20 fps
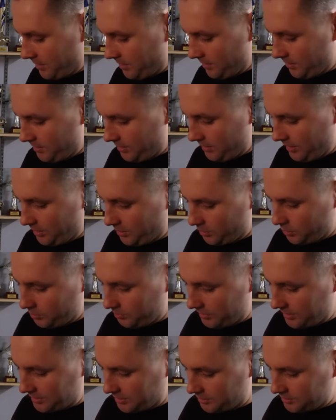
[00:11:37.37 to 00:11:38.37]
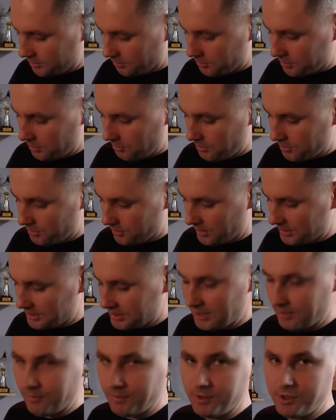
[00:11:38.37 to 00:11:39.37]
E, jego numer to jest
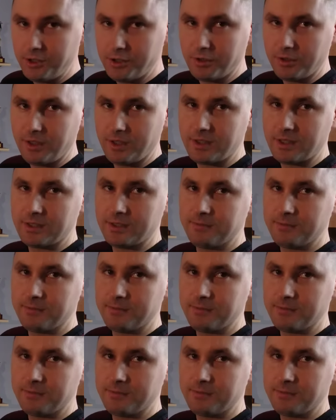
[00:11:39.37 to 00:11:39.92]
8191.